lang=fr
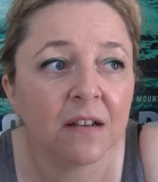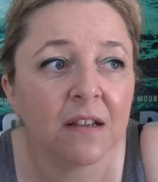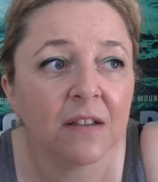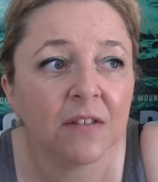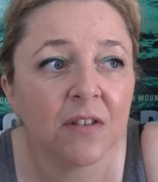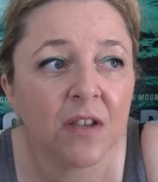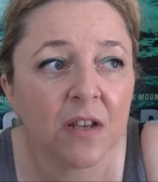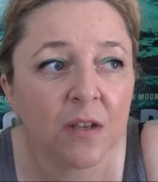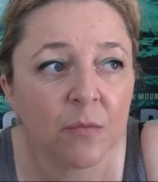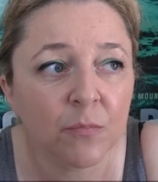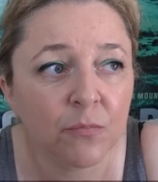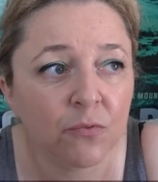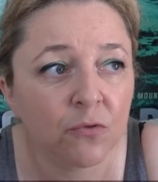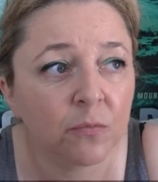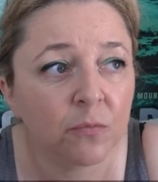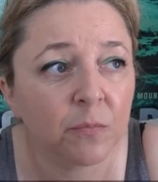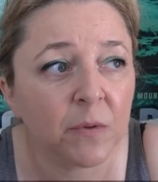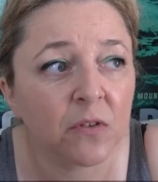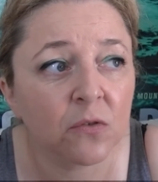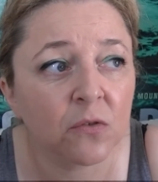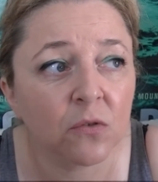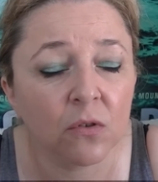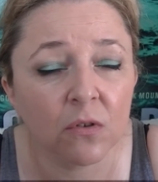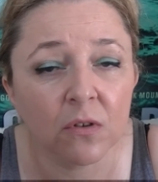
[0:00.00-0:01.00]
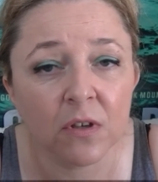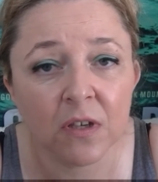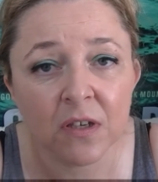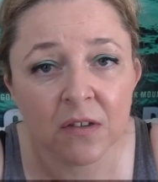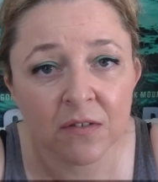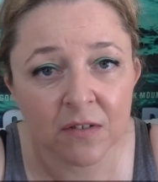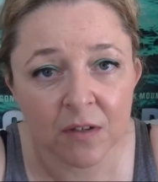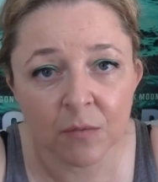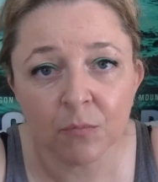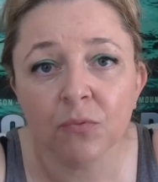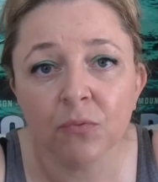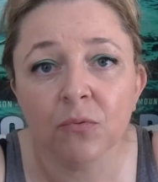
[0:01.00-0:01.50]
les Daily Plus parce
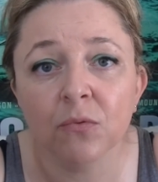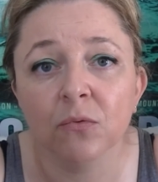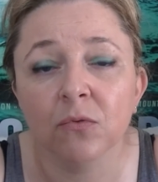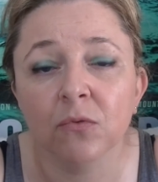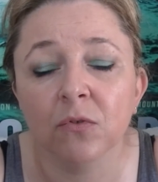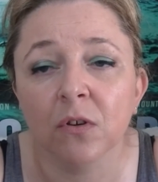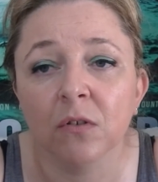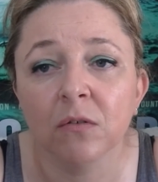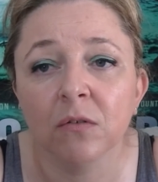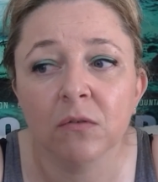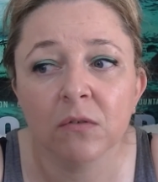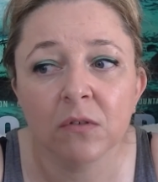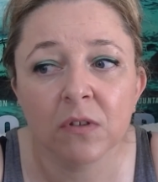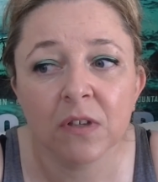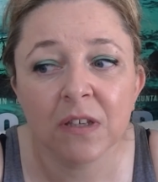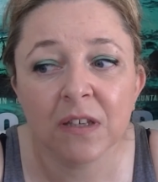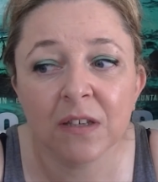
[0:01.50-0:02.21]
qu'ils tiennent plus longtemps.